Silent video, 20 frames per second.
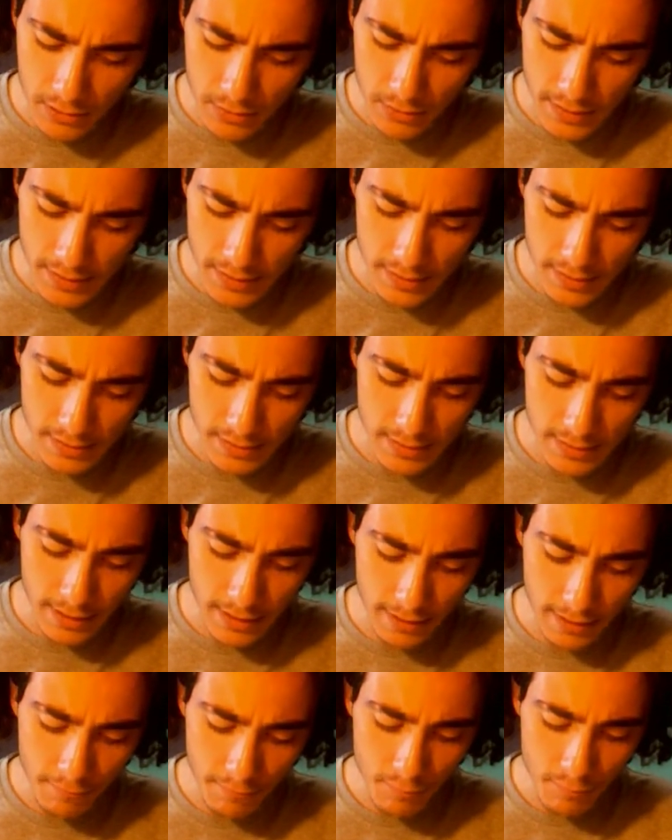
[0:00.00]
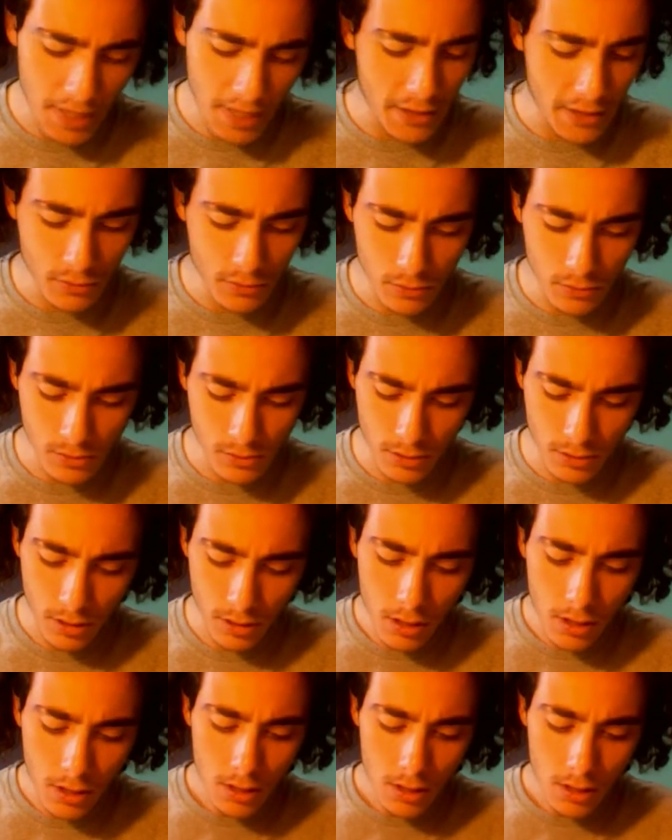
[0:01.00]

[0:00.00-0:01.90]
a non esistere, ma io non lo so.